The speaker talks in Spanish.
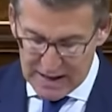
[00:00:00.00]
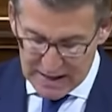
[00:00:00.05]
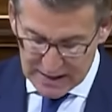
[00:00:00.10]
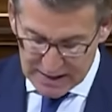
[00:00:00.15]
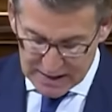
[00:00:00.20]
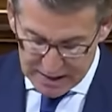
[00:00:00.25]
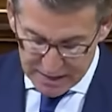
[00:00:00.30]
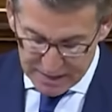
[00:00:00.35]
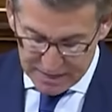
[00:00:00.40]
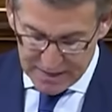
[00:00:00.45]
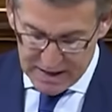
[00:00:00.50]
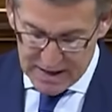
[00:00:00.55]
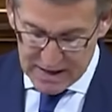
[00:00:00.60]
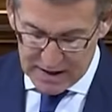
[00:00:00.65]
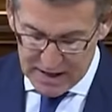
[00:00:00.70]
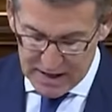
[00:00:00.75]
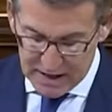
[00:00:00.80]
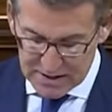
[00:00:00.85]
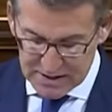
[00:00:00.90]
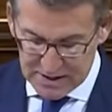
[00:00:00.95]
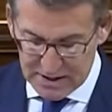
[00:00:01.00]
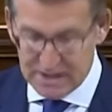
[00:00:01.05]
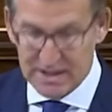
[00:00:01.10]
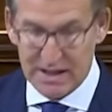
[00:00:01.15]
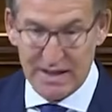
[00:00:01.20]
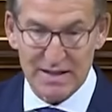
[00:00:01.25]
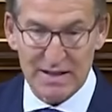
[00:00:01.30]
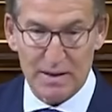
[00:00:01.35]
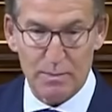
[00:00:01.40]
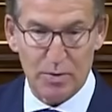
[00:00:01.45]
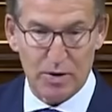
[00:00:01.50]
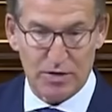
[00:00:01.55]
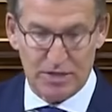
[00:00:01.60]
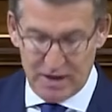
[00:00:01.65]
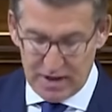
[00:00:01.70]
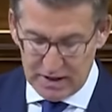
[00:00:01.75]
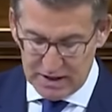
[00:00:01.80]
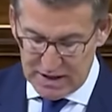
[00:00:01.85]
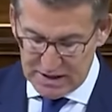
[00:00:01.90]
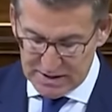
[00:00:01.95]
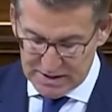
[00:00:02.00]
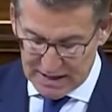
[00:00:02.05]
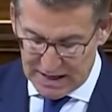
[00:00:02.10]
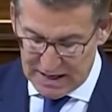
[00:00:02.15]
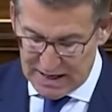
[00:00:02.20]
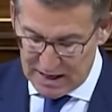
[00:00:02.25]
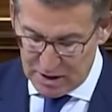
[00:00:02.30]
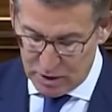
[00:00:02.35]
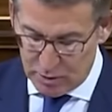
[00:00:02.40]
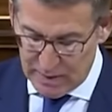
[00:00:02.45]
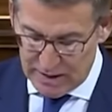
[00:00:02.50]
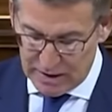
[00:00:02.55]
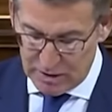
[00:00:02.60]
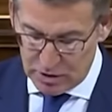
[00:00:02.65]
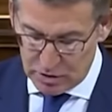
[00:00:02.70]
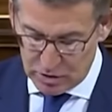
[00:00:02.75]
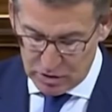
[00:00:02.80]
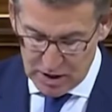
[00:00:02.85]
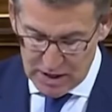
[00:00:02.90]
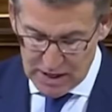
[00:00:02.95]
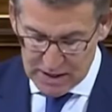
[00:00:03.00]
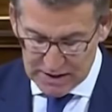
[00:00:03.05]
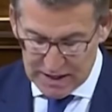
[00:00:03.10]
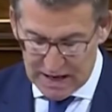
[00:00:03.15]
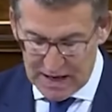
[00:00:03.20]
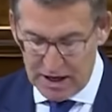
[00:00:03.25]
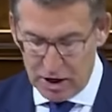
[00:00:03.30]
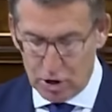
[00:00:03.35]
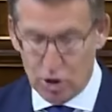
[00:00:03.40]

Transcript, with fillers: para alcanzar el 60% del salario medio,